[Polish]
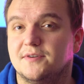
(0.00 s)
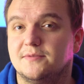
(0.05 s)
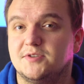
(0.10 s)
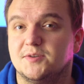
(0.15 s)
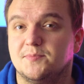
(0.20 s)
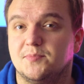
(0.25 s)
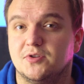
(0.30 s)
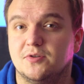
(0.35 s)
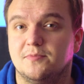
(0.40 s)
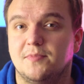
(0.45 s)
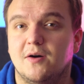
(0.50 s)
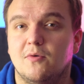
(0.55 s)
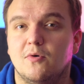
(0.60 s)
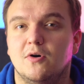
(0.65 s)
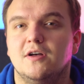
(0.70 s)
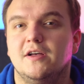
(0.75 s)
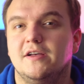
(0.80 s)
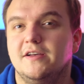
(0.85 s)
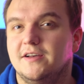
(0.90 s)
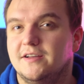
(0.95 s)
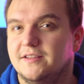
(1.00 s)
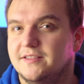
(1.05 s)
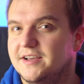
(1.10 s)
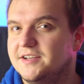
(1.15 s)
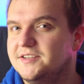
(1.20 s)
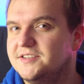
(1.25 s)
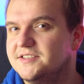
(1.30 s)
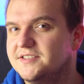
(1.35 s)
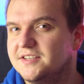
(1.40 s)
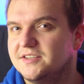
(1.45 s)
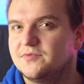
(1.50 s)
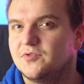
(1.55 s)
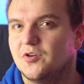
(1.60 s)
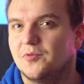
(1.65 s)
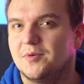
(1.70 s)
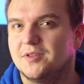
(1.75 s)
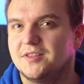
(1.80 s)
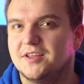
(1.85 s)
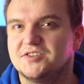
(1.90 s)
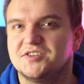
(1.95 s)
Wam się podobało. Dajcie znać w
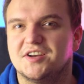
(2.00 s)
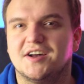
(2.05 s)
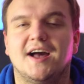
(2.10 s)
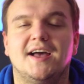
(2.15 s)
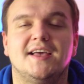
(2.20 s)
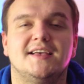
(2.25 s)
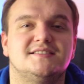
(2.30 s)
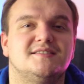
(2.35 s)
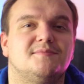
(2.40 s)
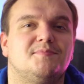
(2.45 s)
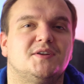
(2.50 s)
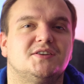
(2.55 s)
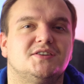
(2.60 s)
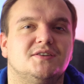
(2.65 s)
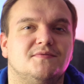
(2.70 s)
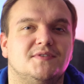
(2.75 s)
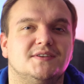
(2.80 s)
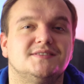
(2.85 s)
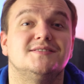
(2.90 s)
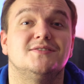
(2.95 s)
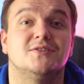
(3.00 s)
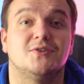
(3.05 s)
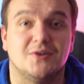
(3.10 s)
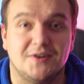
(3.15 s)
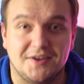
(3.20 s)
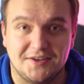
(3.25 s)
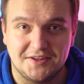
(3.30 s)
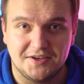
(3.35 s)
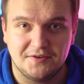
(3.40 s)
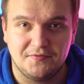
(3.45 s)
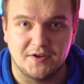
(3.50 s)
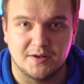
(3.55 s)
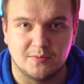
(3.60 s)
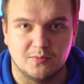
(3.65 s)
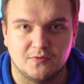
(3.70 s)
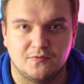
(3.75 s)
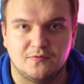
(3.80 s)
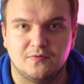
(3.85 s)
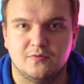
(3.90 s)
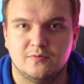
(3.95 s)
komentarzach, a ja zapraszam Was do kolejnych
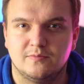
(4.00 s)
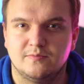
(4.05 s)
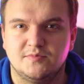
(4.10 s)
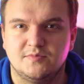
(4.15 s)
filmów.